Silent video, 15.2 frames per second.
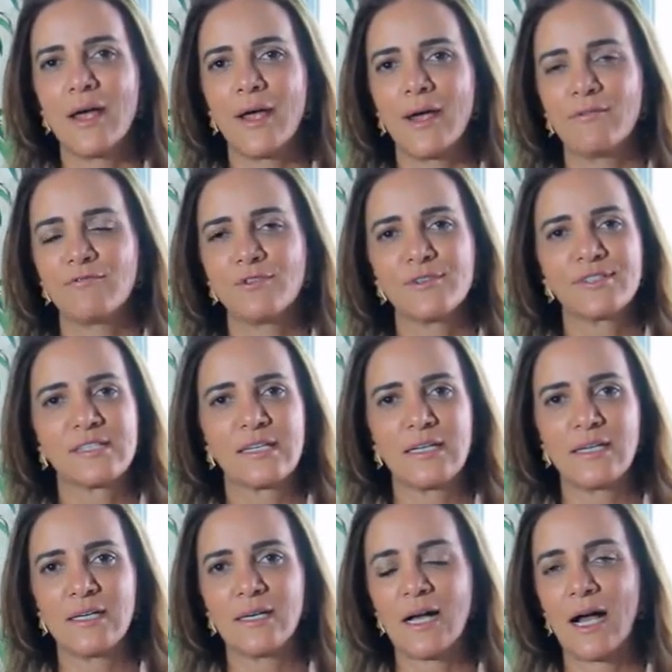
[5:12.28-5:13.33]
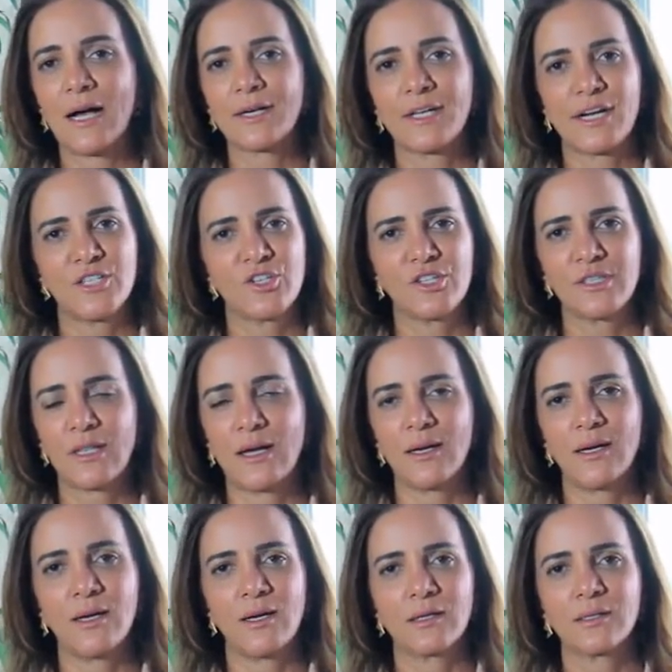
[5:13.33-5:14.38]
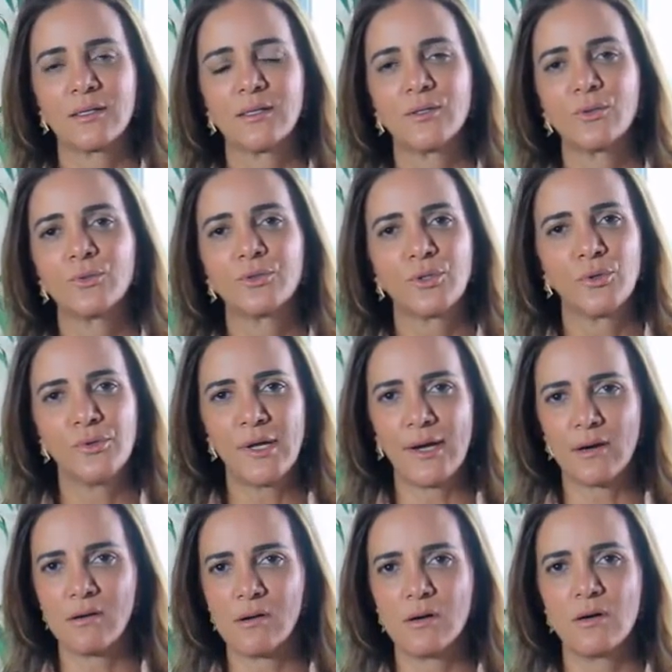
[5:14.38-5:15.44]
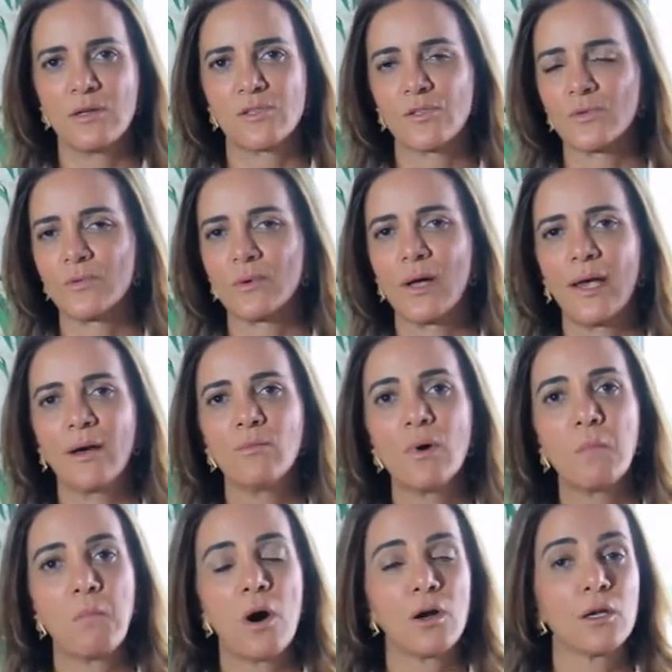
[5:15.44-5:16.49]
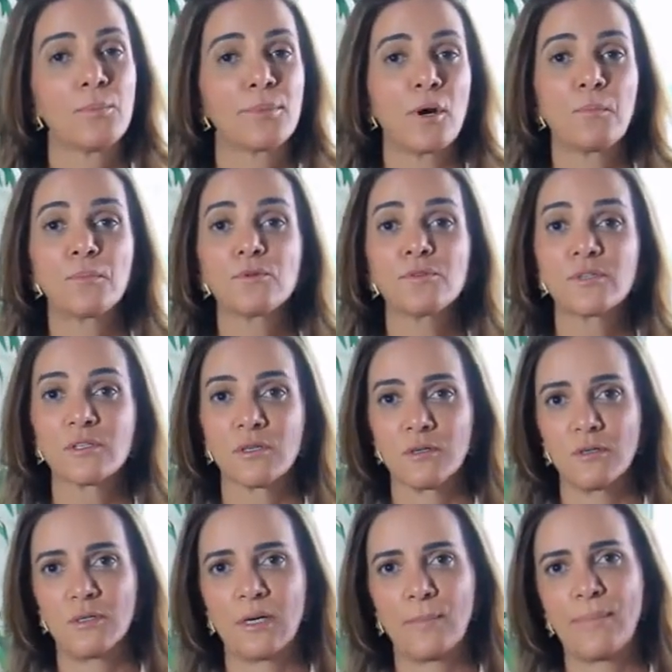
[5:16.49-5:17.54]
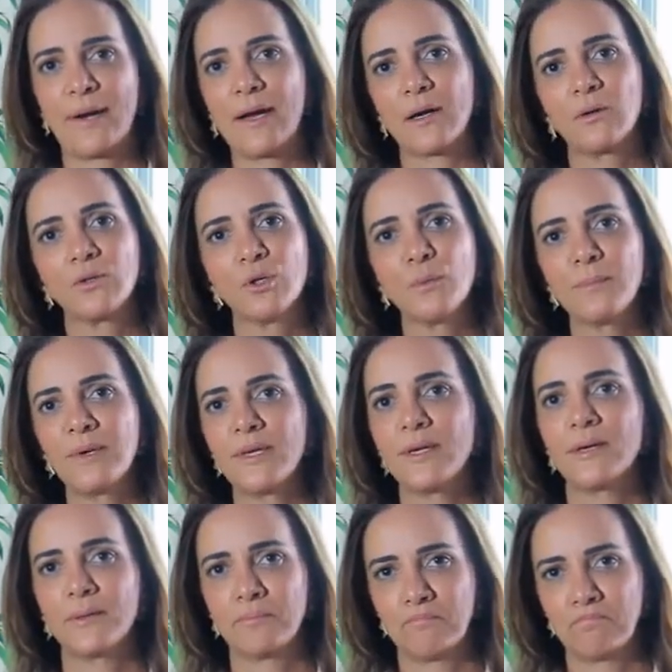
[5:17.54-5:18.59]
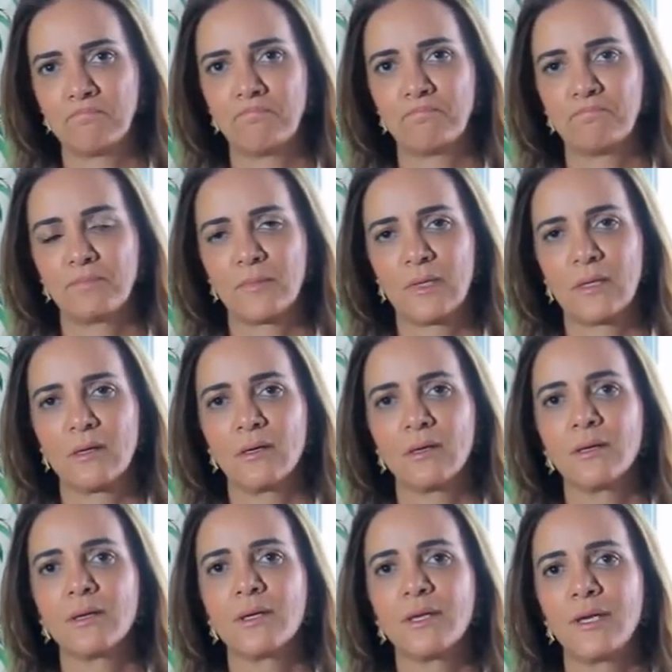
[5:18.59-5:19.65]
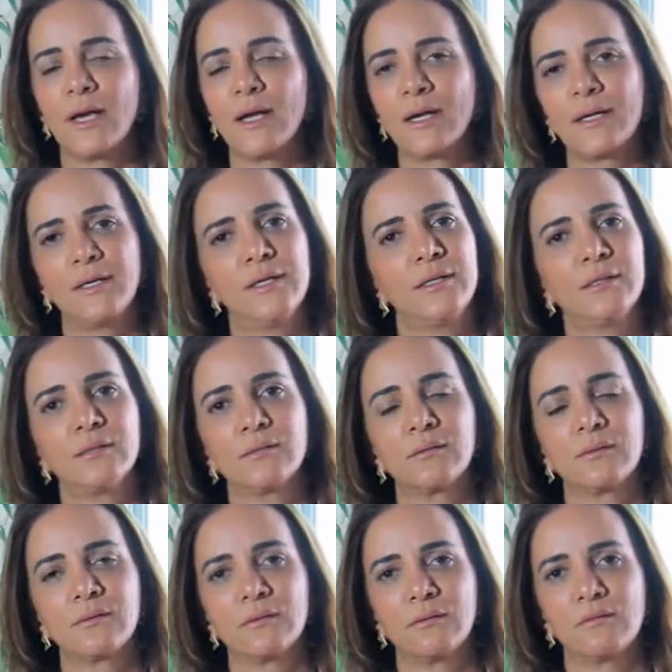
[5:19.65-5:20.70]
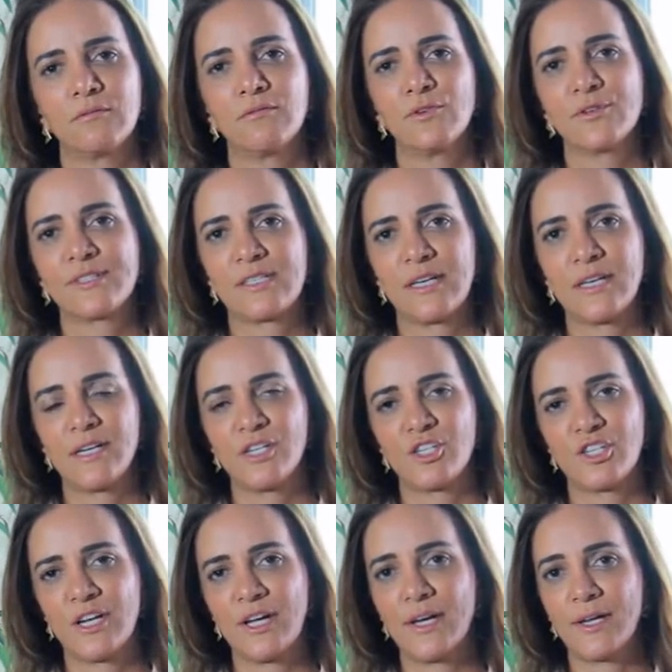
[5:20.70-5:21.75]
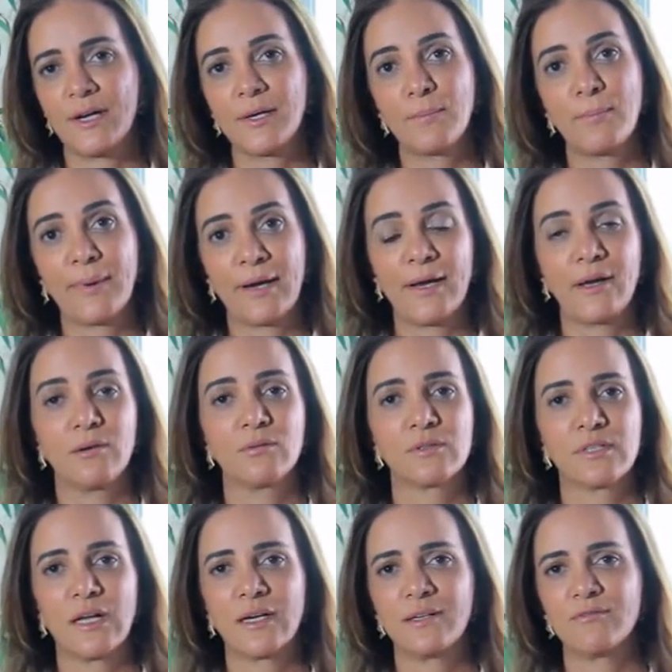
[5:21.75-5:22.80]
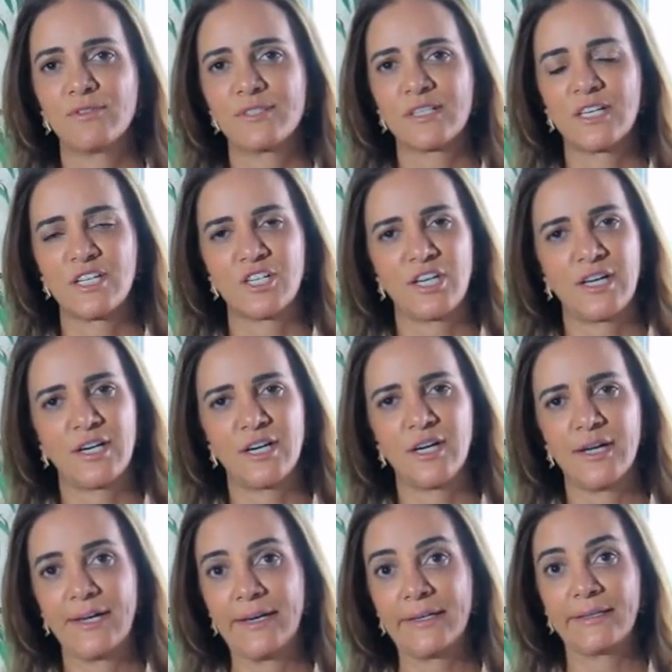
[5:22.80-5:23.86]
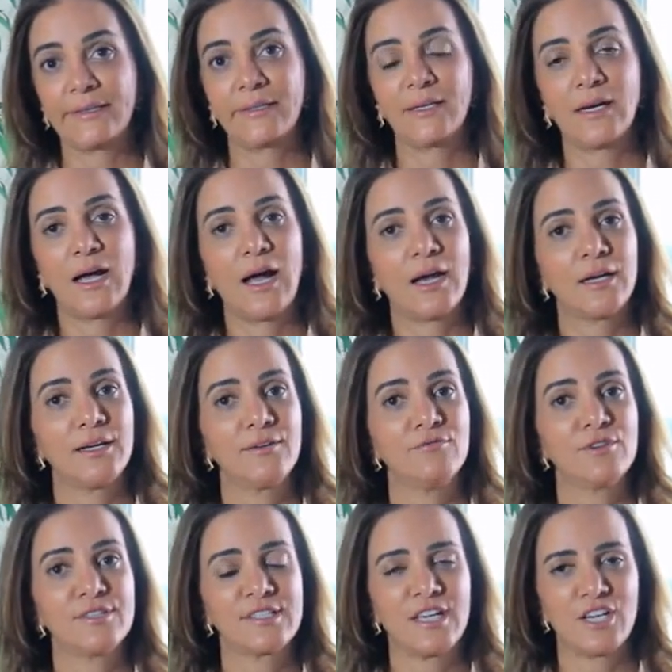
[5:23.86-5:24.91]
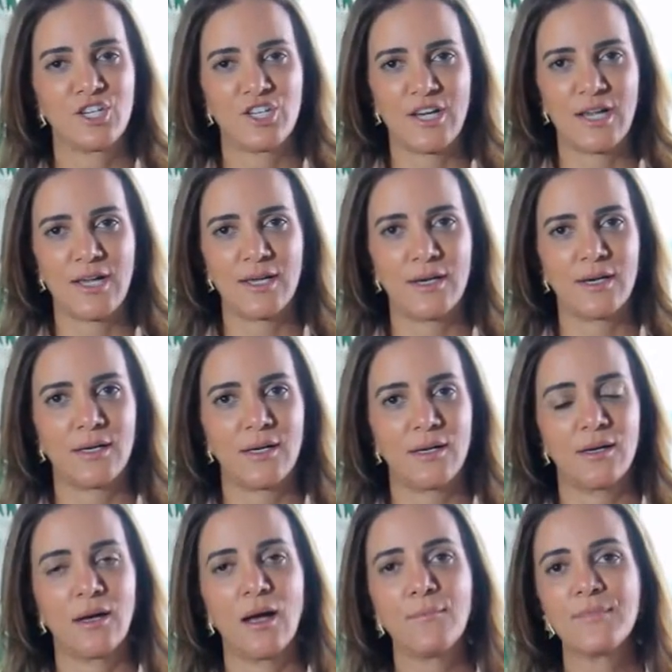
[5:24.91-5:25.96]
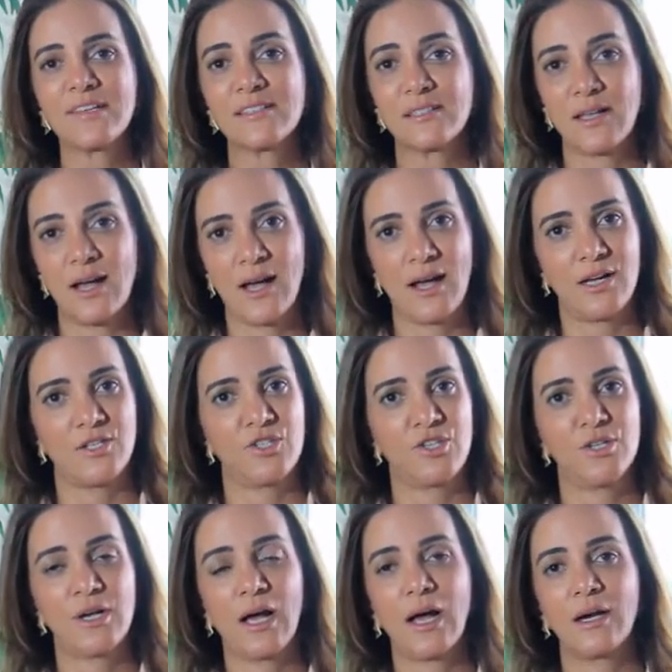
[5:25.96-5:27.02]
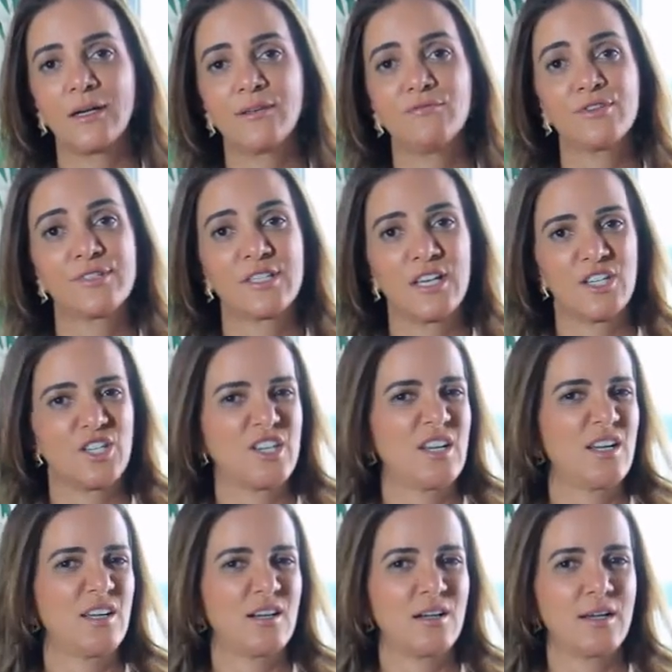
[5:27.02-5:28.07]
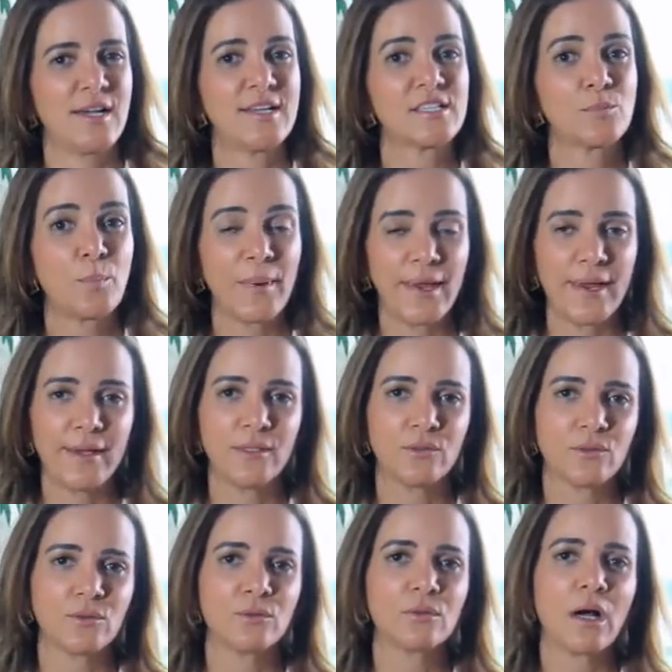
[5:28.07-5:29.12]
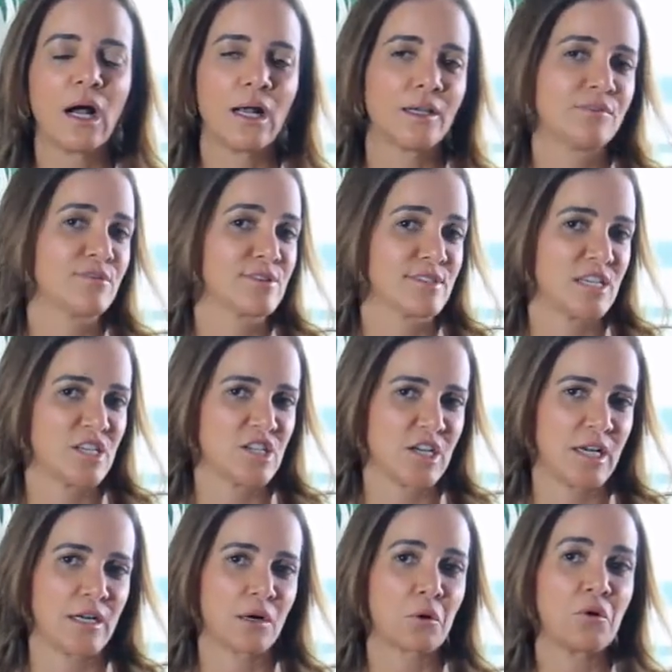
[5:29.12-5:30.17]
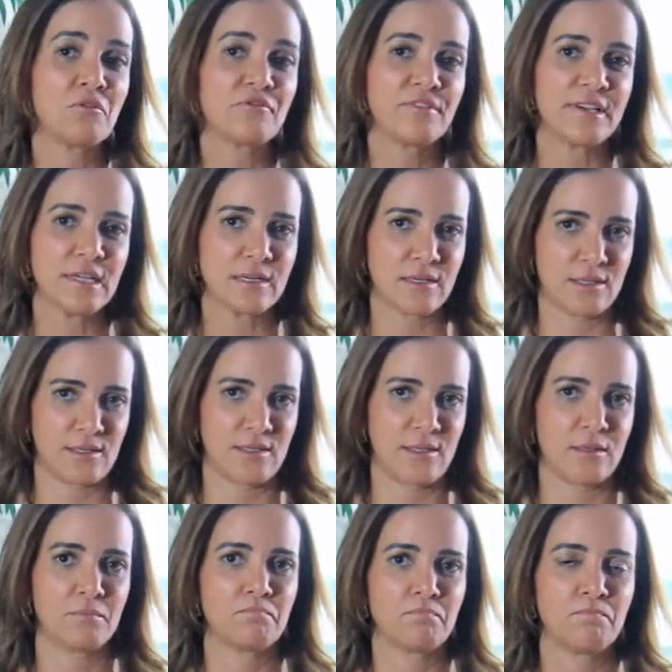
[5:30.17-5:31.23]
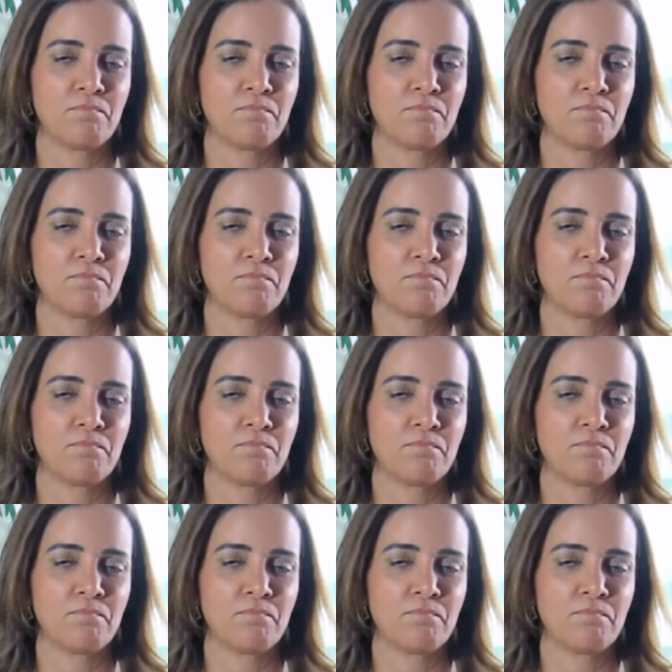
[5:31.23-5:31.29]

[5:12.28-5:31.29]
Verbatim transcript: É você acreditar que o teu negócio é uma mola propulsora para a economia, que ali você gera empregos, ali você gera renda, ali você gera amizade, ali você gera respeito, ali você gera confiança.